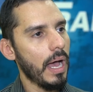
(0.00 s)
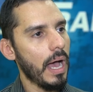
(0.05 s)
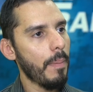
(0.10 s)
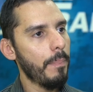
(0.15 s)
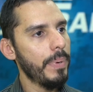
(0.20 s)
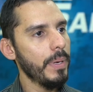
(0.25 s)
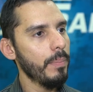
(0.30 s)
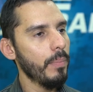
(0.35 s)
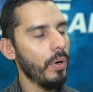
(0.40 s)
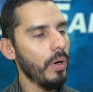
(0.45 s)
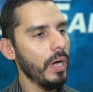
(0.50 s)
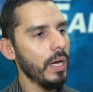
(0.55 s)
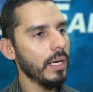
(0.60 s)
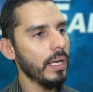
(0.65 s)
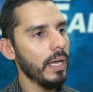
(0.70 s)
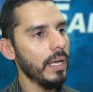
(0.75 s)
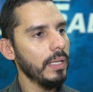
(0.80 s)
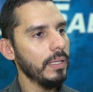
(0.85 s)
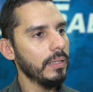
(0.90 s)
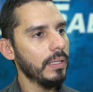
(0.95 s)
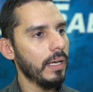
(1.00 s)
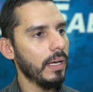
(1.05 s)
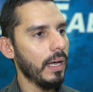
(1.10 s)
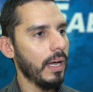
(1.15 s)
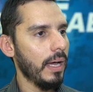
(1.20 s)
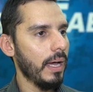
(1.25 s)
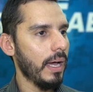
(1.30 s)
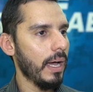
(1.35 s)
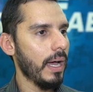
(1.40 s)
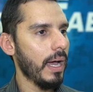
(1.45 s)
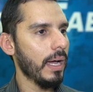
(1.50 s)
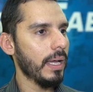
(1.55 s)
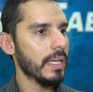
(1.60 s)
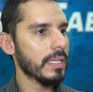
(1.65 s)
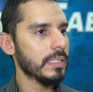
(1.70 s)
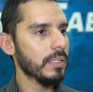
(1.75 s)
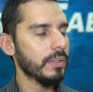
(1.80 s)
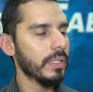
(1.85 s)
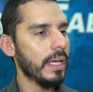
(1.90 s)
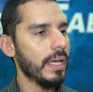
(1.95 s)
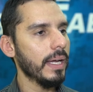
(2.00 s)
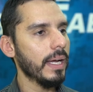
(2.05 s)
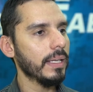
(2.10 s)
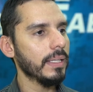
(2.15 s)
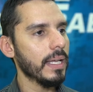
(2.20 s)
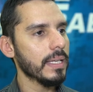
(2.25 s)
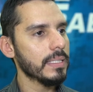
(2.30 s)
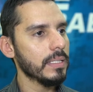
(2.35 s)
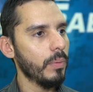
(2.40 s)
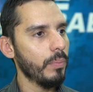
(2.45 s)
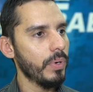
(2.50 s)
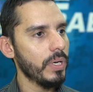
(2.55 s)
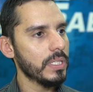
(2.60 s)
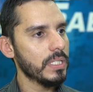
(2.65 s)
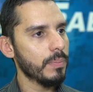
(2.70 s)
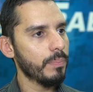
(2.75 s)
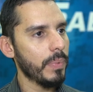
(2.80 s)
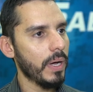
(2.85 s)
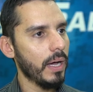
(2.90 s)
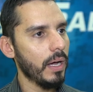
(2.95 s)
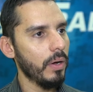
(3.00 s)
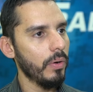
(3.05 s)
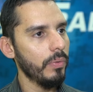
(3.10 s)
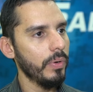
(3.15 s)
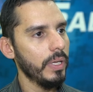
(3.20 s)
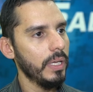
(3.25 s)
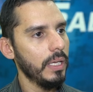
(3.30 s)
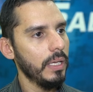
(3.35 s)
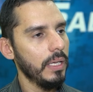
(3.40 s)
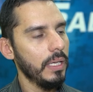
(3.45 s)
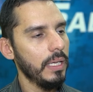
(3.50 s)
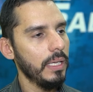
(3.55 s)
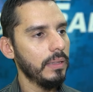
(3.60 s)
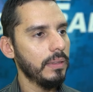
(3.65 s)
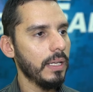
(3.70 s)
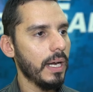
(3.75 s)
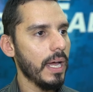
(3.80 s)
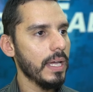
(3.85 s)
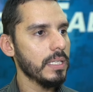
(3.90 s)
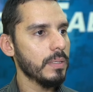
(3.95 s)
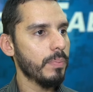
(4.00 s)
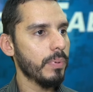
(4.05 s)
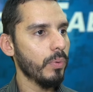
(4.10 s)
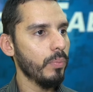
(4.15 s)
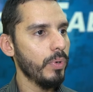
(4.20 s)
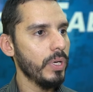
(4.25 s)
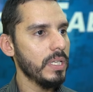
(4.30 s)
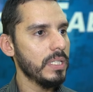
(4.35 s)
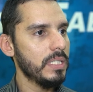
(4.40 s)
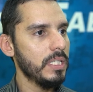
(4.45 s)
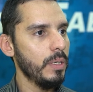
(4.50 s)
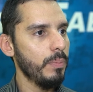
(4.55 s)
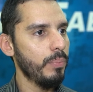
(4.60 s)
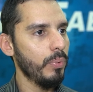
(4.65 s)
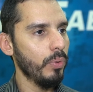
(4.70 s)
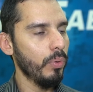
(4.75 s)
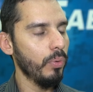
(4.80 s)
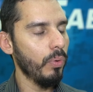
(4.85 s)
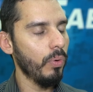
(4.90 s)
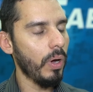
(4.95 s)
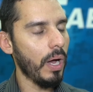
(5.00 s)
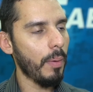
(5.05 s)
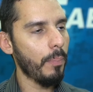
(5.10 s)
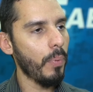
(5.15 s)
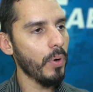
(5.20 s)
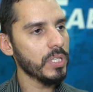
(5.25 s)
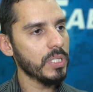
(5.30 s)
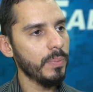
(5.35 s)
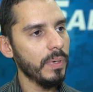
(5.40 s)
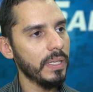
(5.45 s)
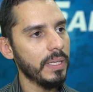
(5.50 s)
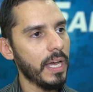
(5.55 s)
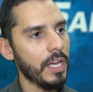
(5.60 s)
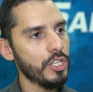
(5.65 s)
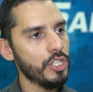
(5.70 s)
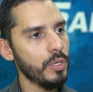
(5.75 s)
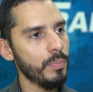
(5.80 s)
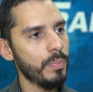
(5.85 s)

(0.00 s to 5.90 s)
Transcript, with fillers: aprimora ainda a questão da arrecadação municipal e traz para o município a possibilidade